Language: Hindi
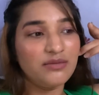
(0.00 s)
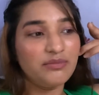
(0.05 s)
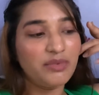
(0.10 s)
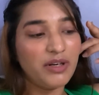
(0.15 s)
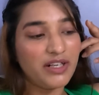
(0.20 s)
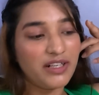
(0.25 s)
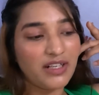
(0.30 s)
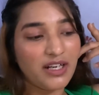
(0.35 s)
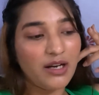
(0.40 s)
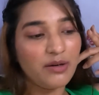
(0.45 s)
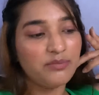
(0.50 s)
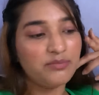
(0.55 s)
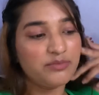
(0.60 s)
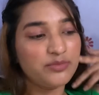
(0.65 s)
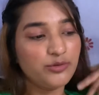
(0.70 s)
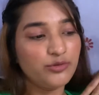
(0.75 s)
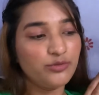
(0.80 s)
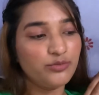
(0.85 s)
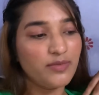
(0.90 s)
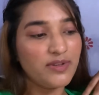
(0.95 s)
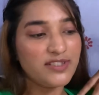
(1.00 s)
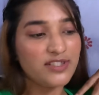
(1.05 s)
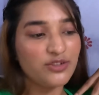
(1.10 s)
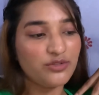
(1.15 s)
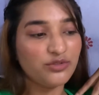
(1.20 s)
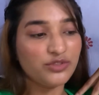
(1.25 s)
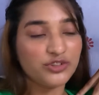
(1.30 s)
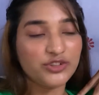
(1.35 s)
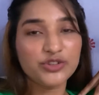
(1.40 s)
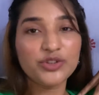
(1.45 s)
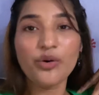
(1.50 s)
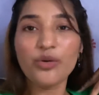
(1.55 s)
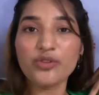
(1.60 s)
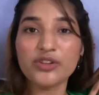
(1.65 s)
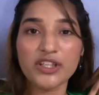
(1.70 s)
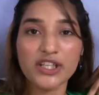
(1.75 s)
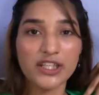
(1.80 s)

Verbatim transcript: बट अब उनमें से कुछ दो